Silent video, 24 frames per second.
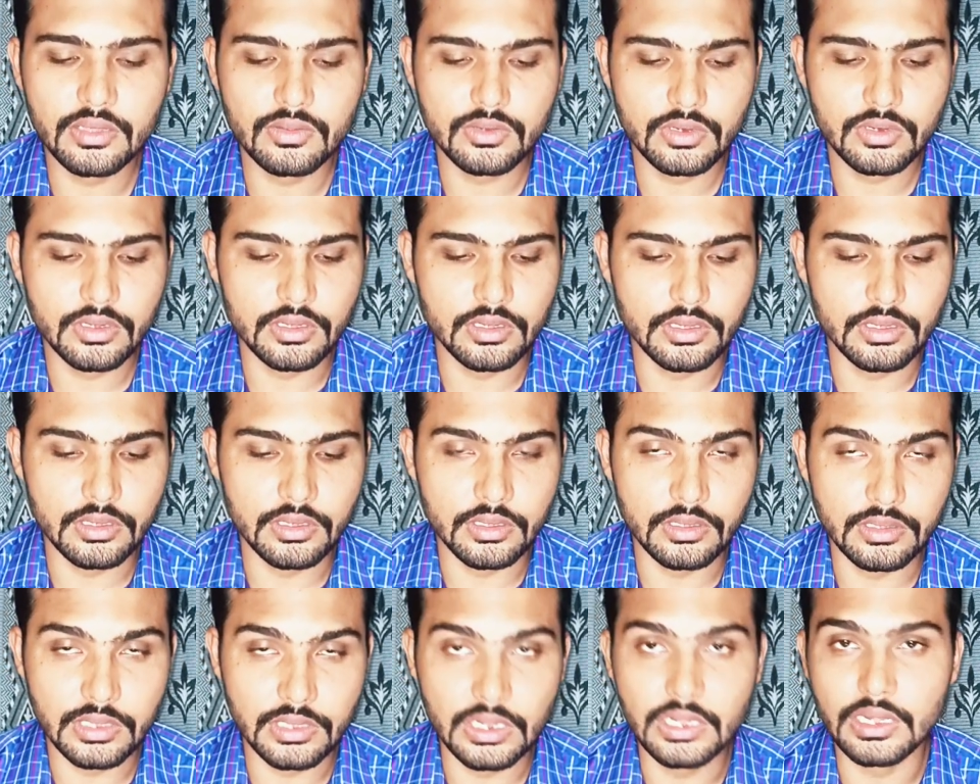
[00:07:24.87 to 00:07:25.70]
का
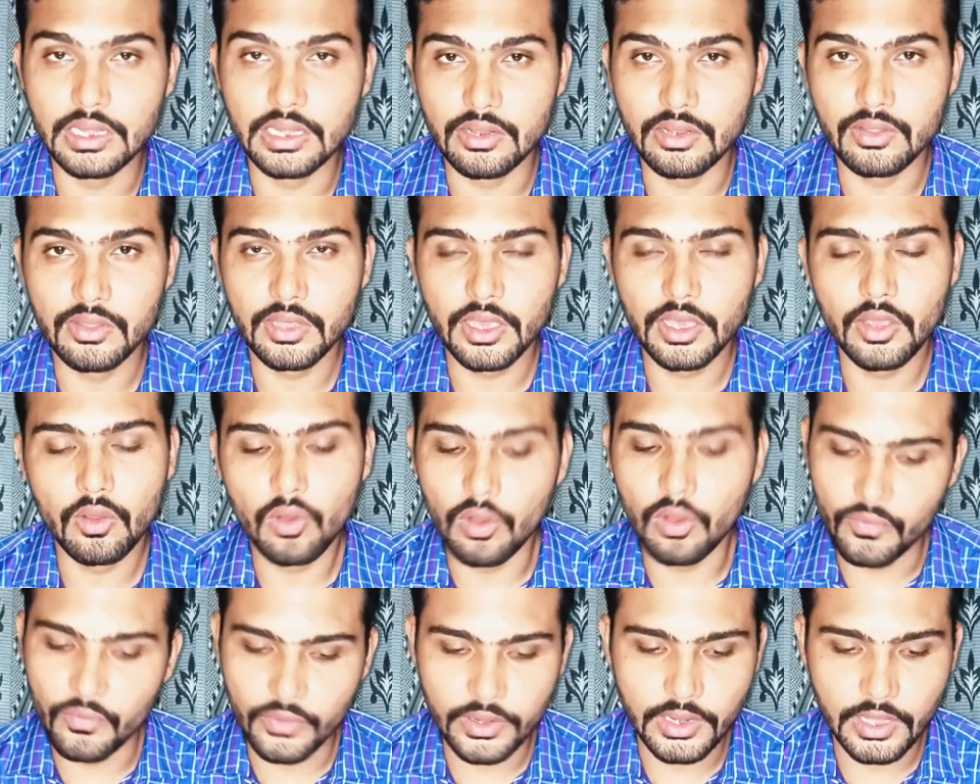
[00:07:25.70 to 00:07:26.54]
सेंटेंस है
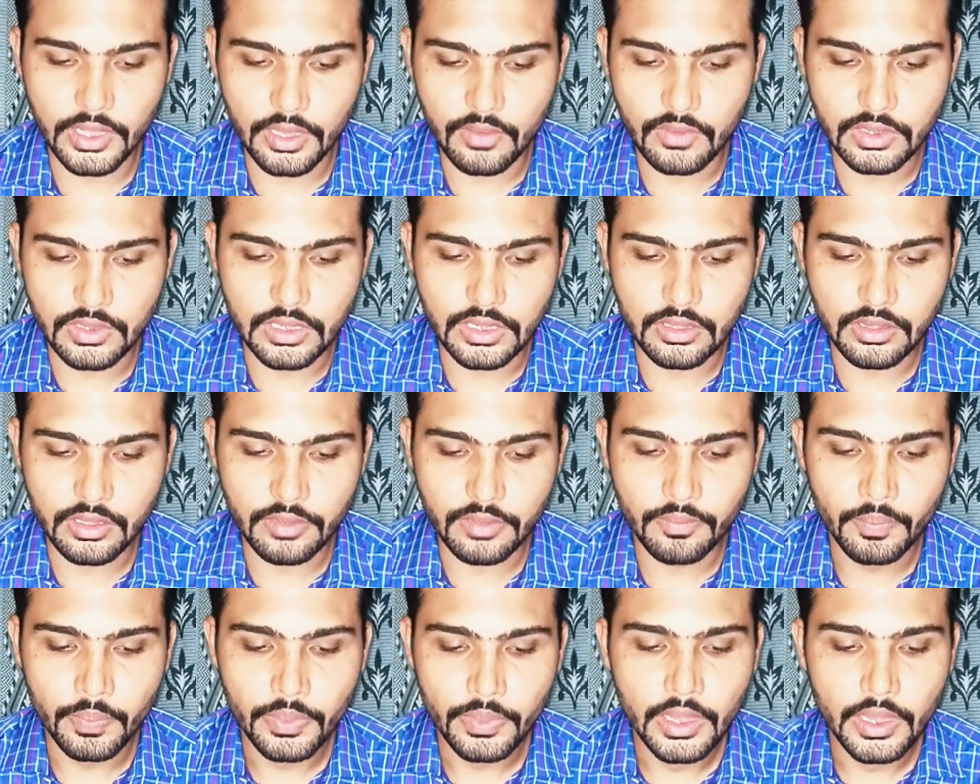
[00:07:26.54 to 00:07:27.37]
ऑफन की वजह से